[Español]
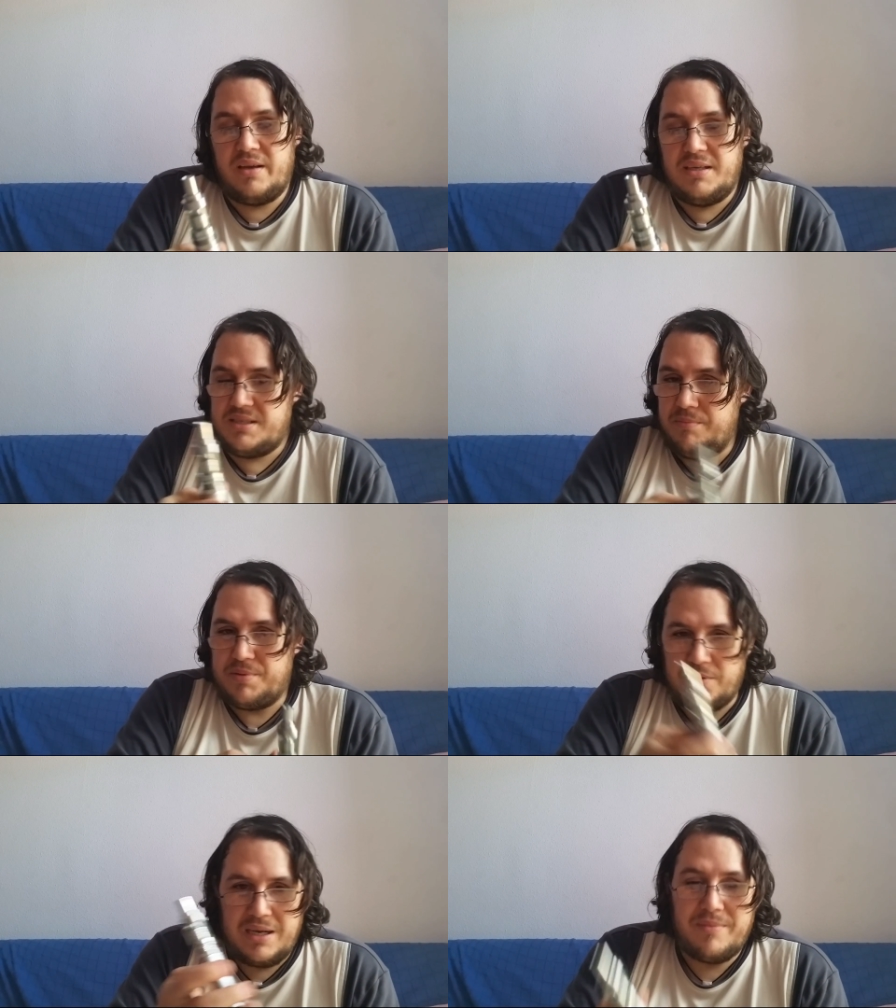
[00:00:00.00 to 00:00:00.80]
Y
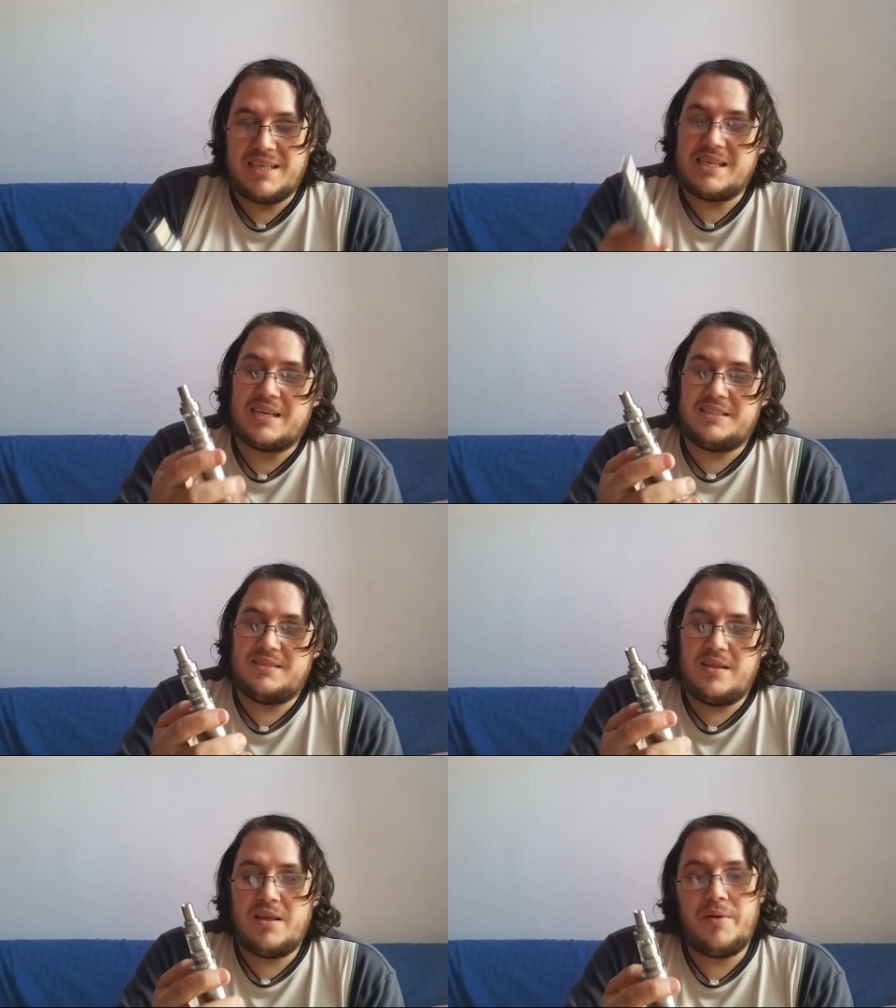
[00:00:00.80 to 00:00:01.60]
sin problemas. La
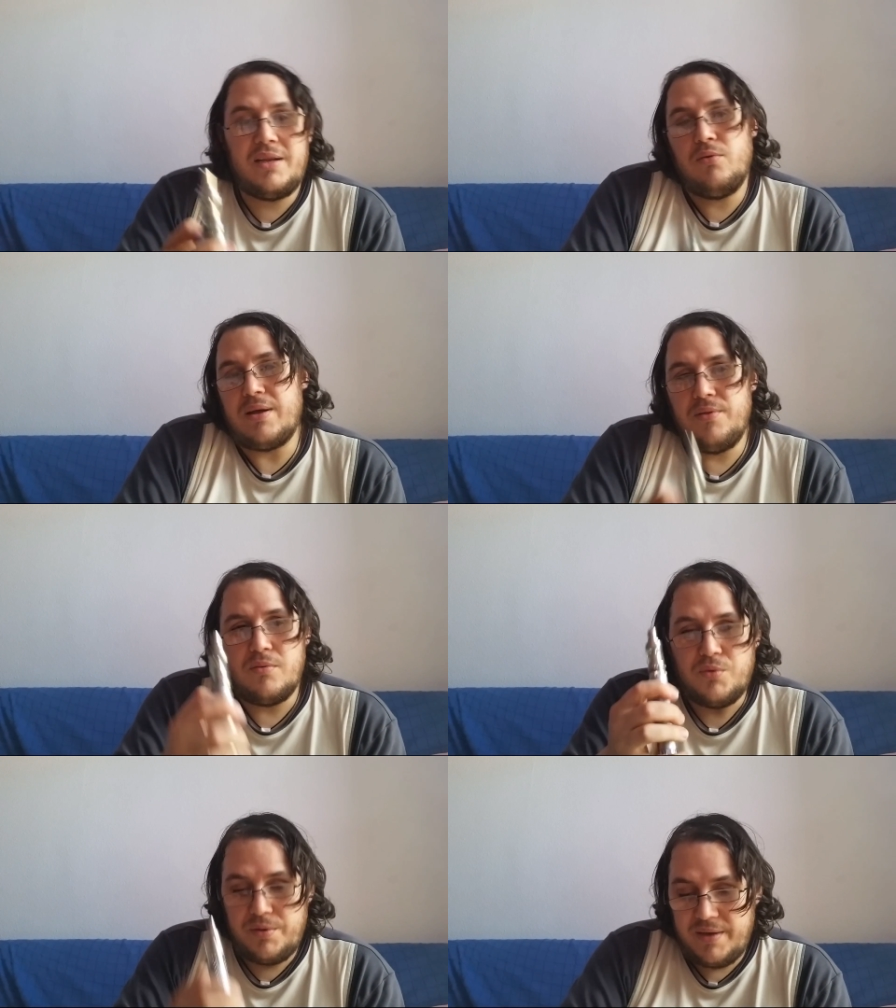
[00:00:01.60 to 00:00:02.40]
resistencia viene
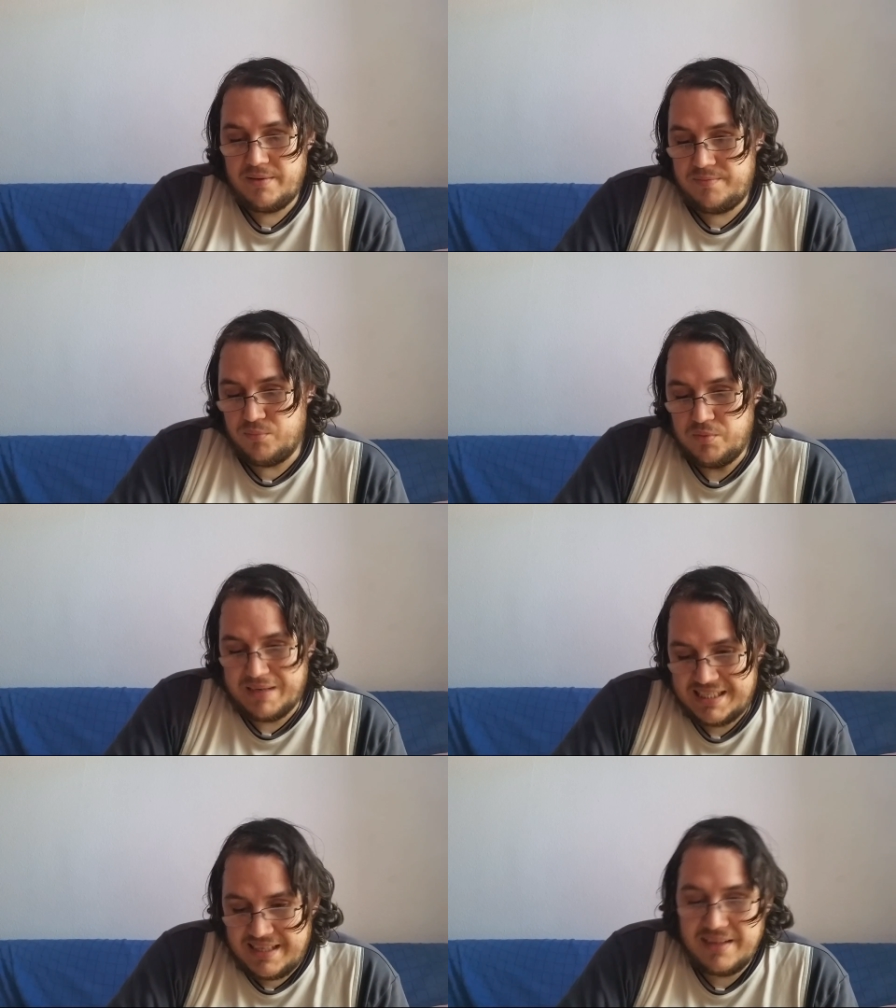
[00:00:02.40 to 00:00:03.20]
durando muy,
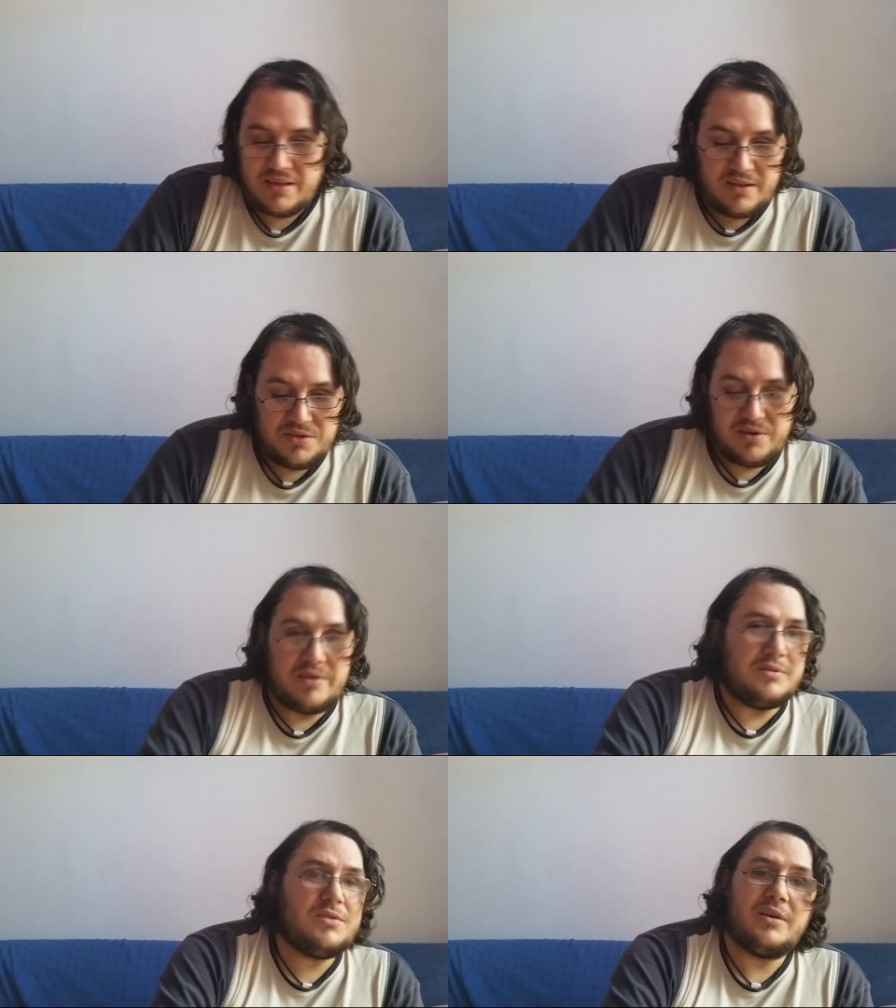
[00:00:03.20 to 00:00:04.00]
bastante. De hecho,
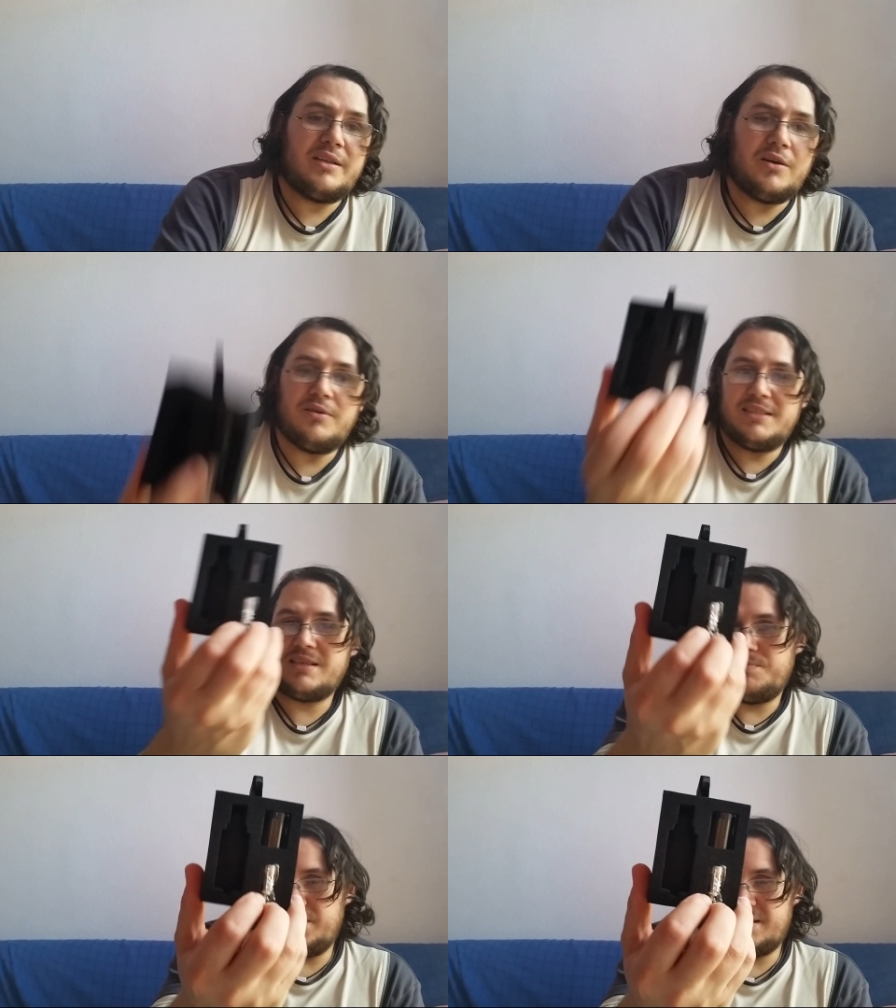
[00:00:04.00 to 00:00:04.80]
ya habéis visto que tengo
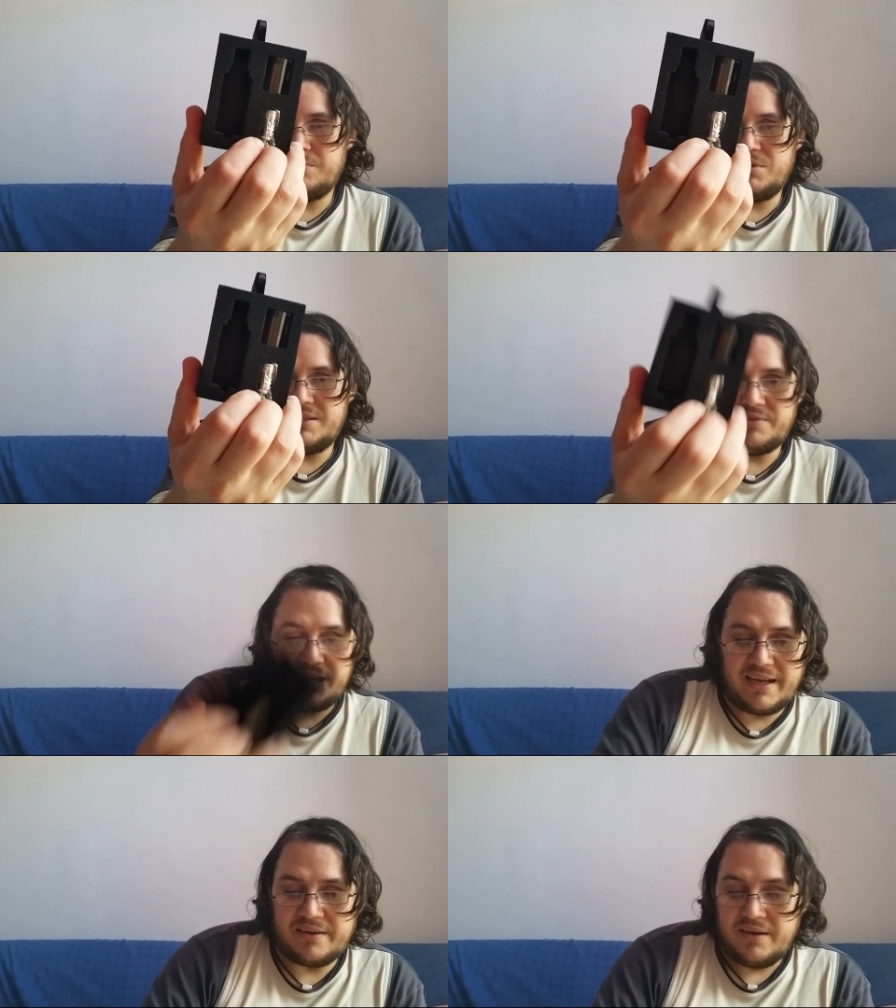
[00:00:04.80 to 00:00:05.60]
esta, está por
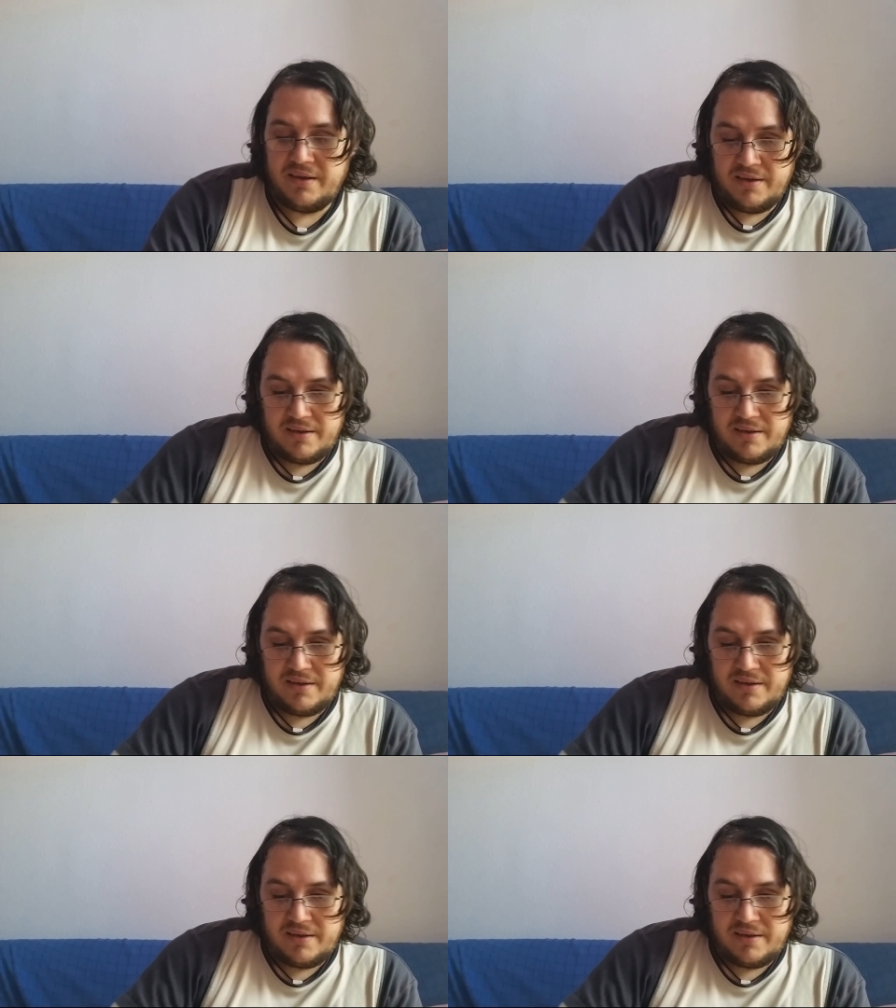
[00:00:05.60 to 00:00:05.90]
estrenar.